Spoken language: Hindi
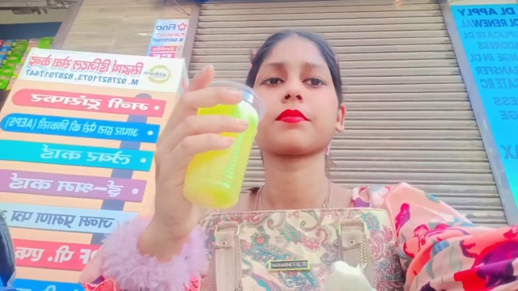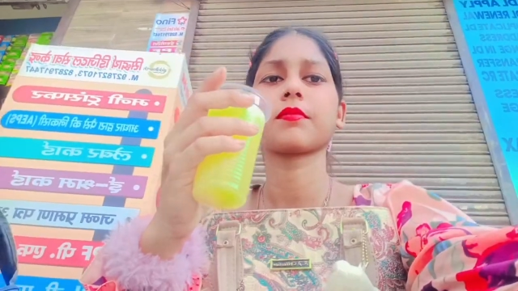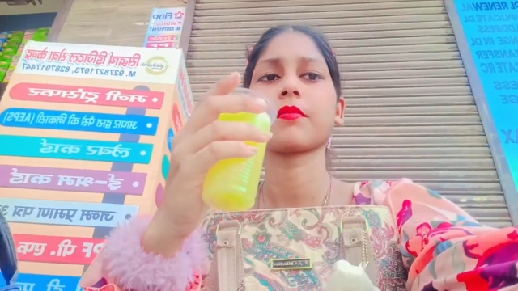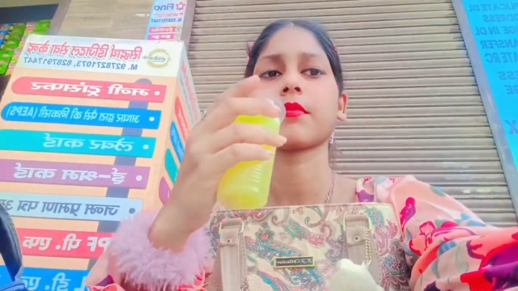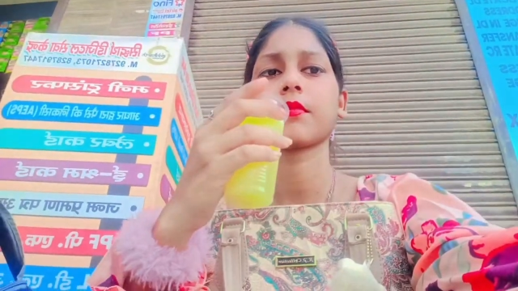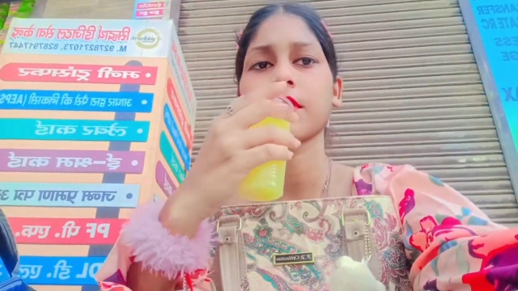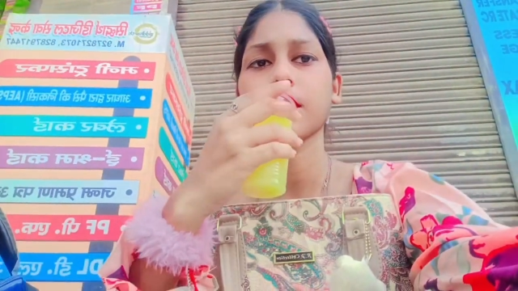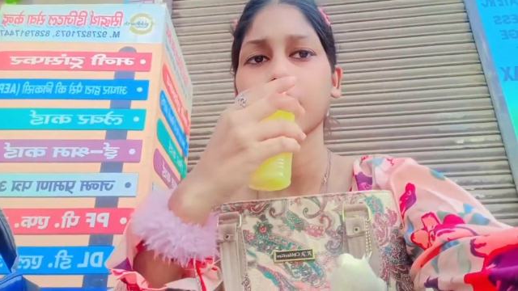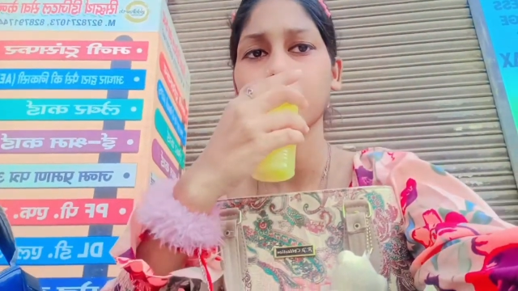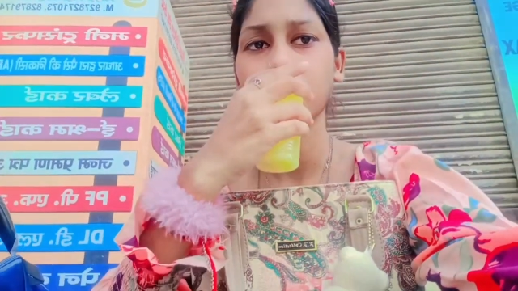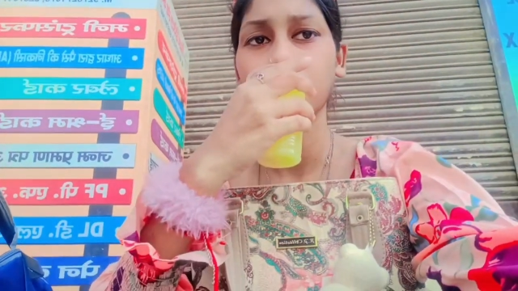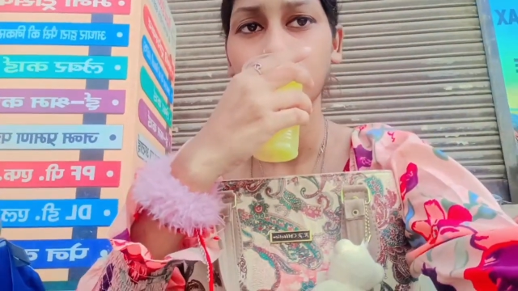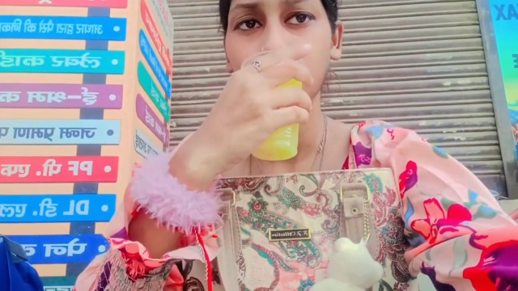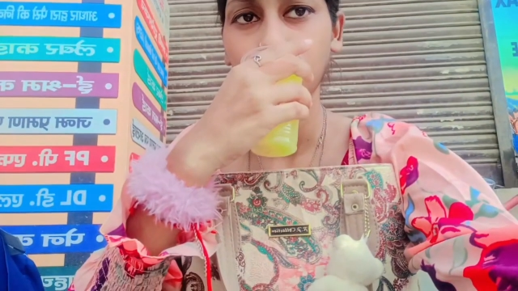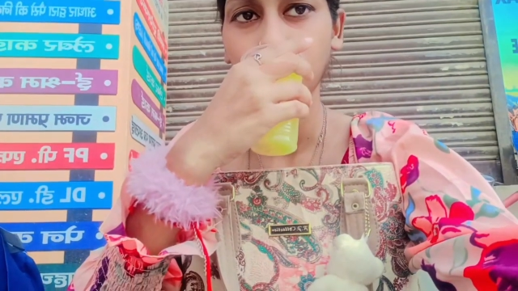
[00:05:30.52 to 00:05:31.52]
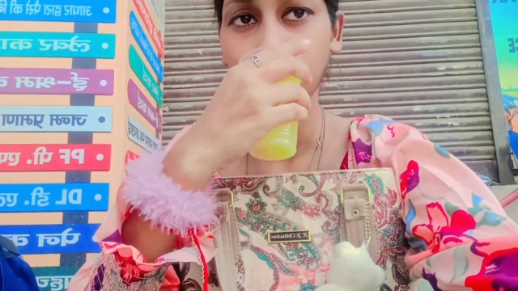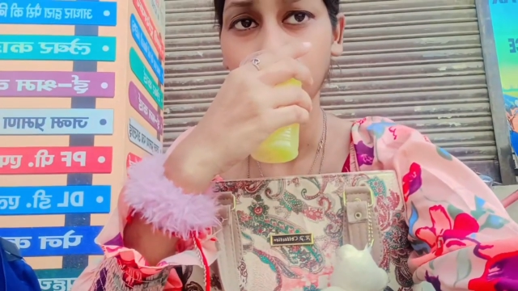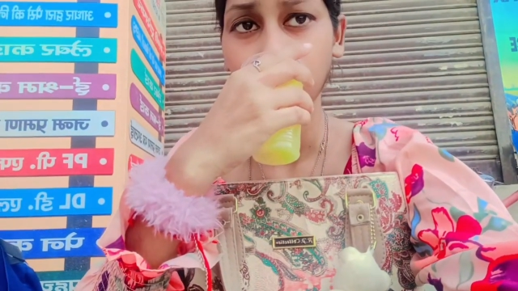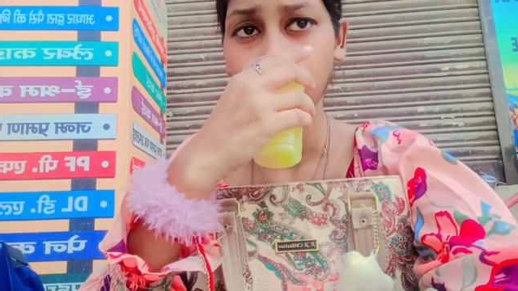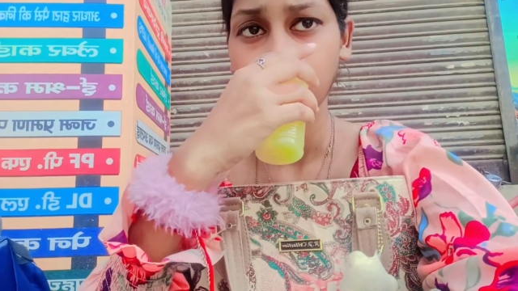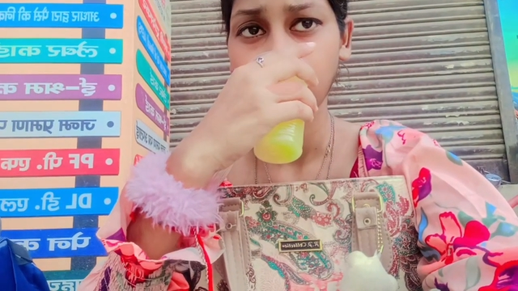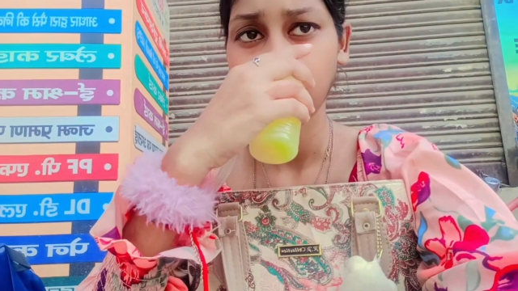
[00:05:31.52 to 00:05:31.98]
के लिए ना ही कोई रेस्टोरेंट ना
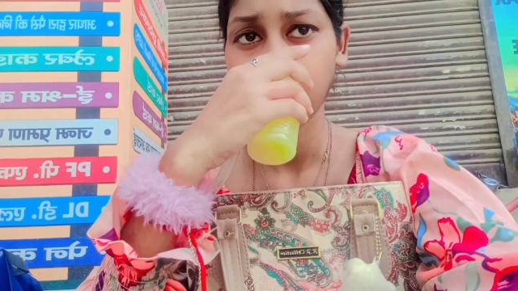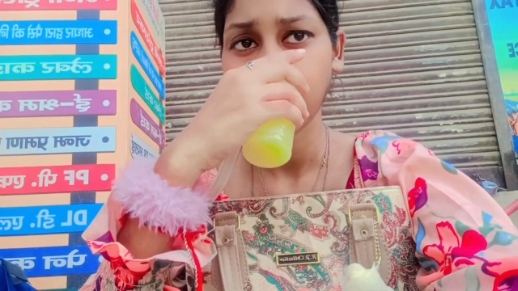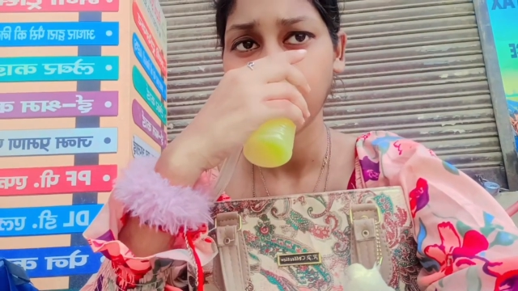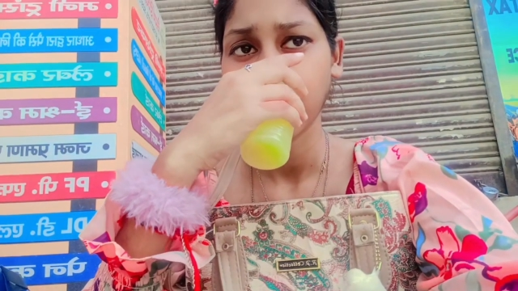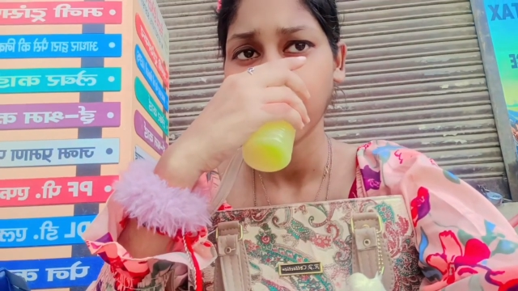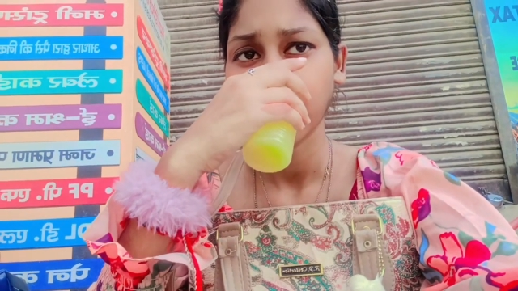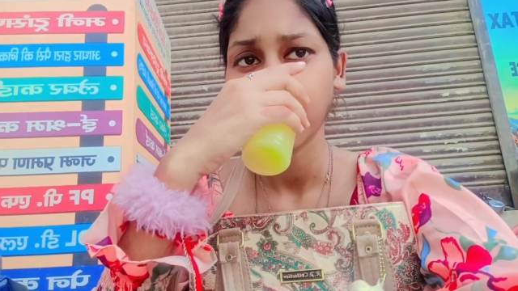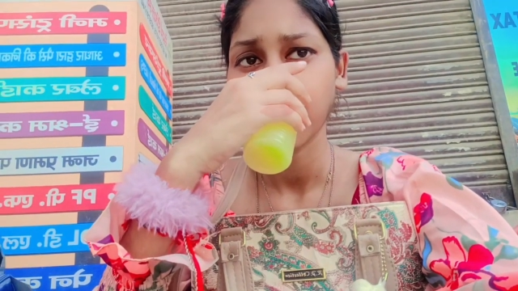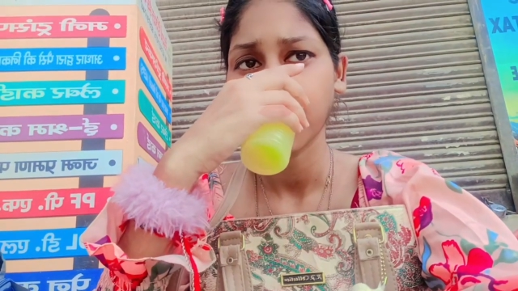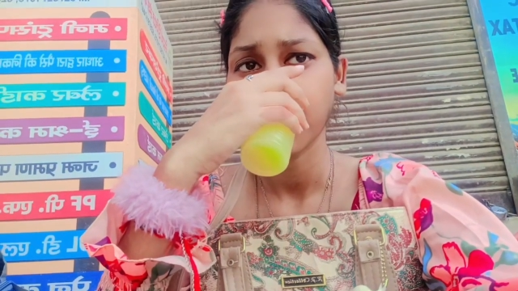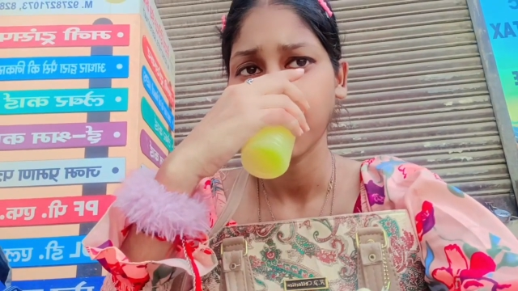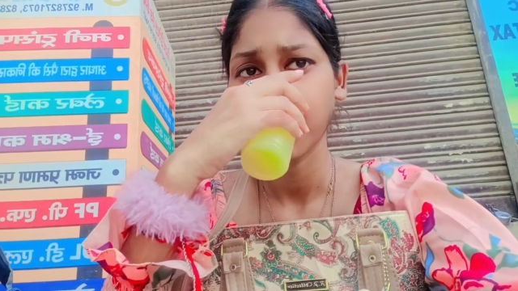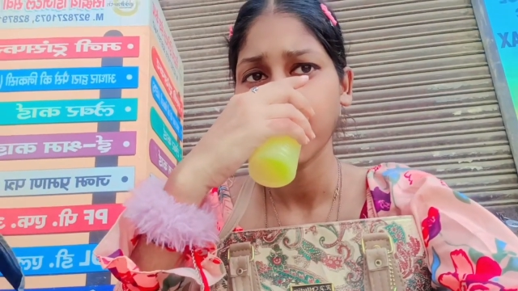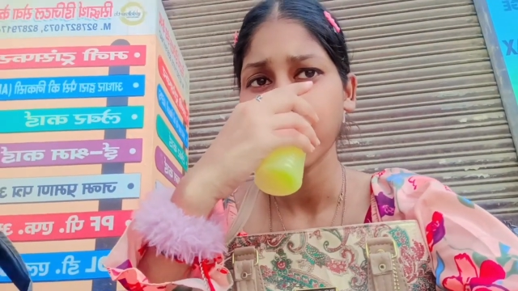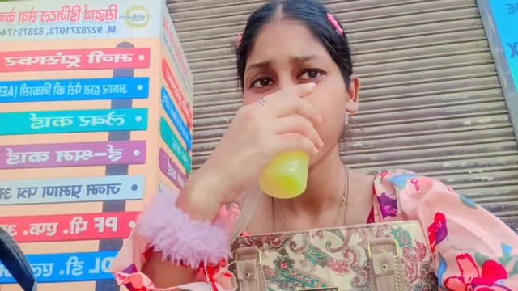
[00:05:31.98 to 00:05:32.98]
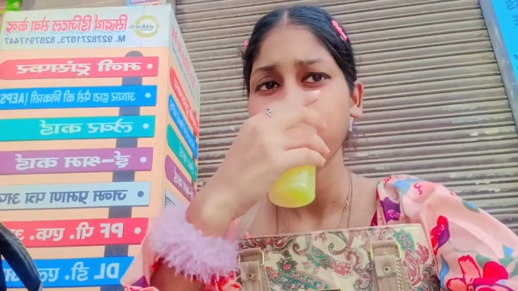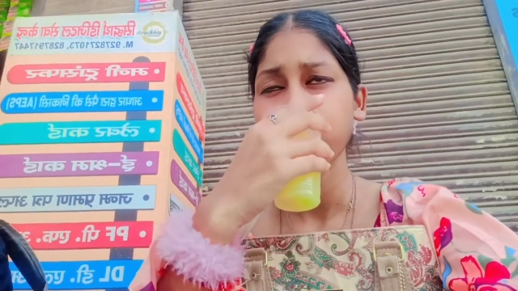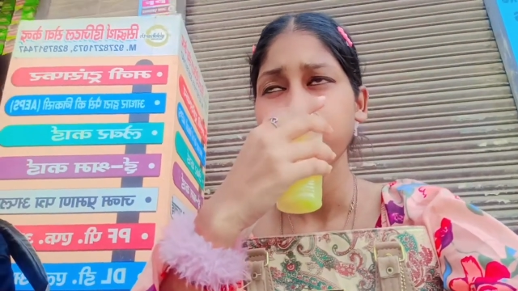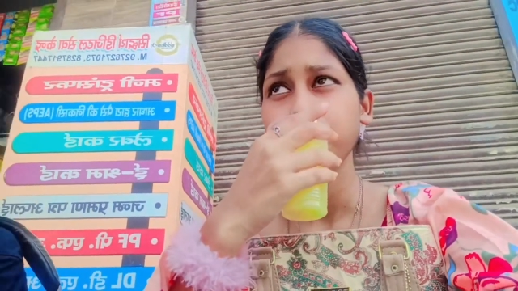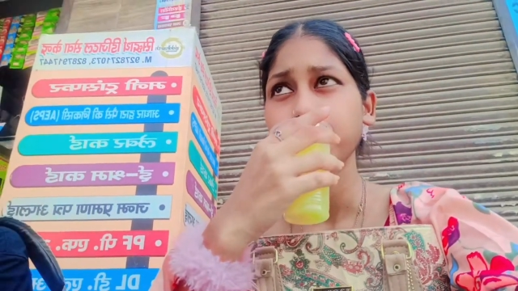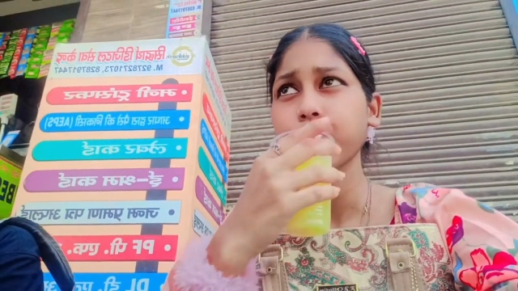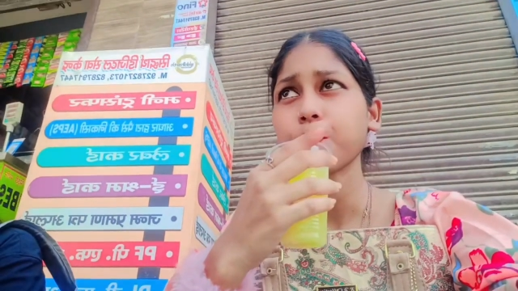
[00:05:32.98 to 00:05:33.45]
ही कोई ढाबा जहाँ से हम कुछ खा
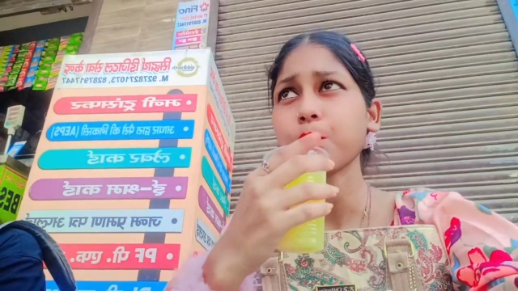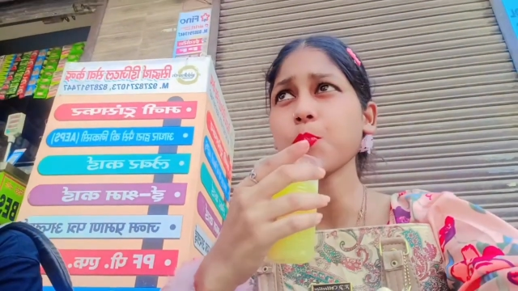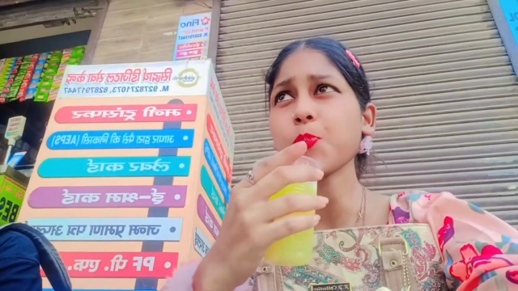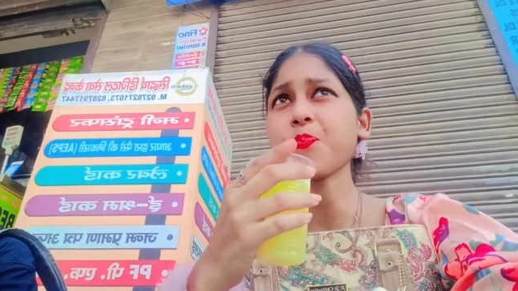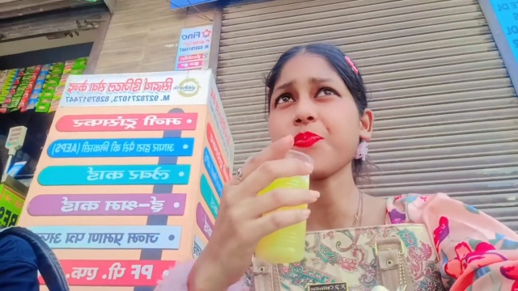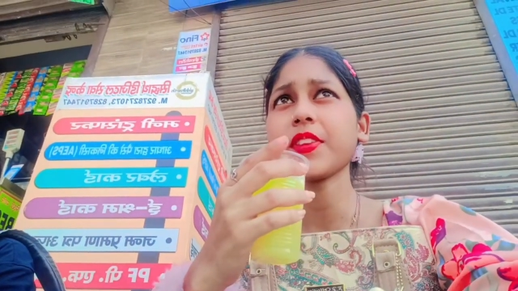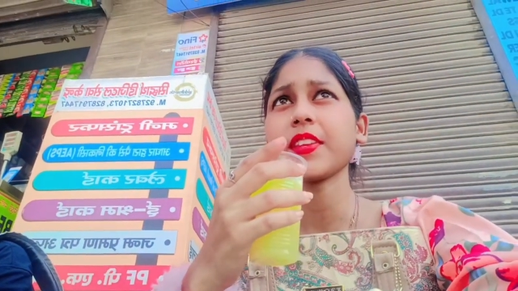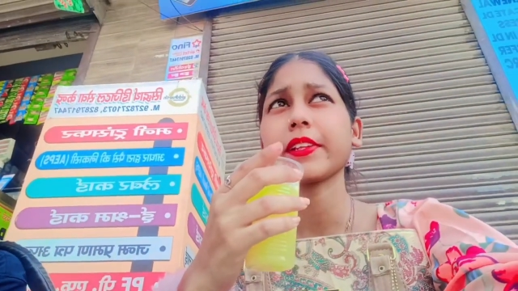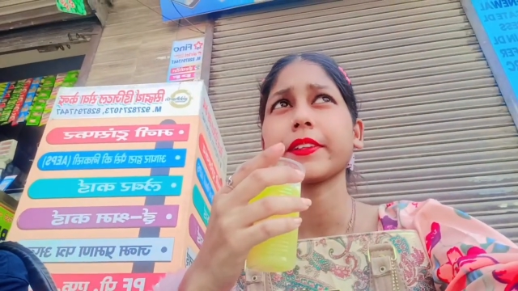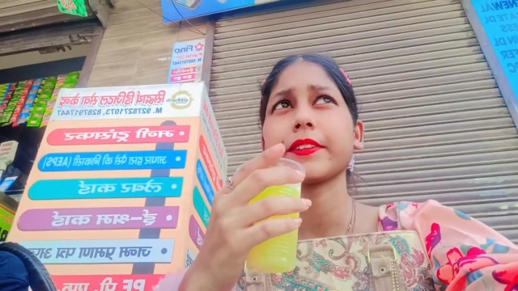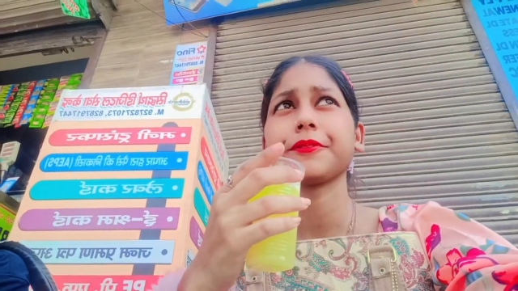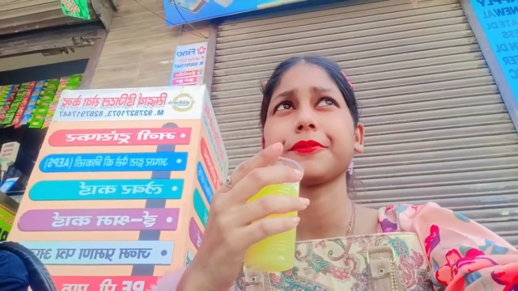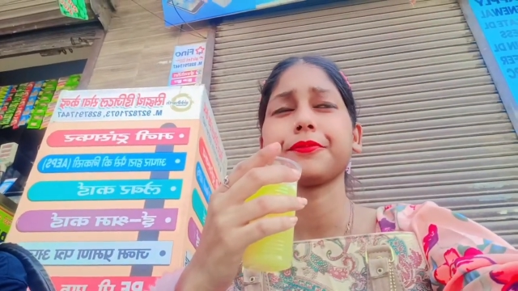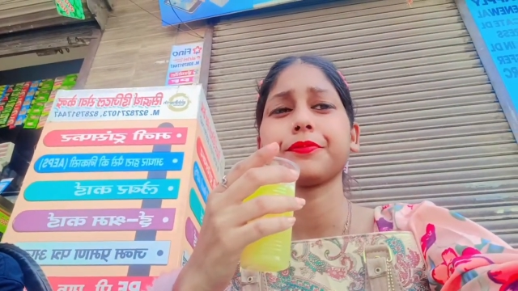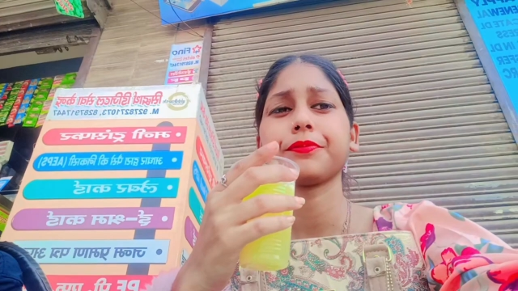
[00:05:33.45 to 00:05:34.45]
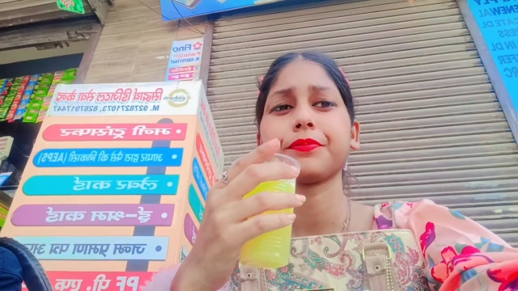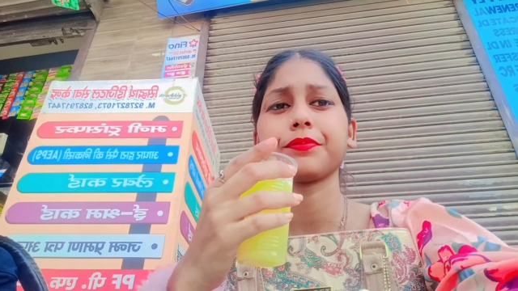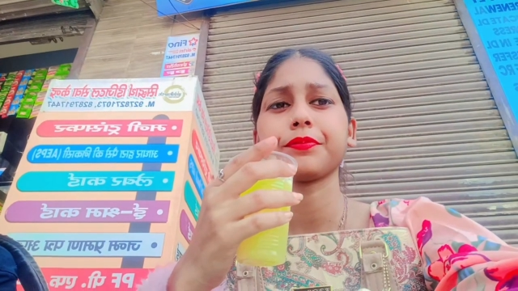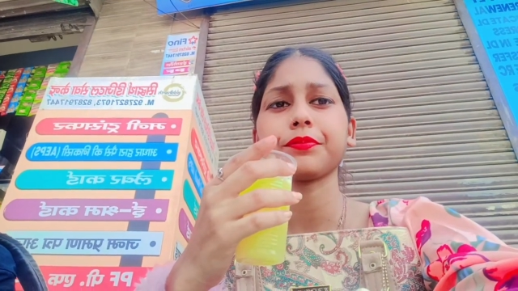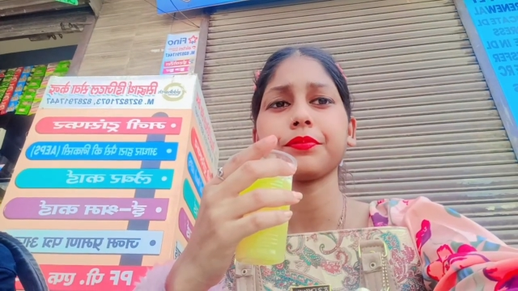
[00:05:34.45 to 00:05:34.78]
सके फिर हार डाल के हमें यहाँ से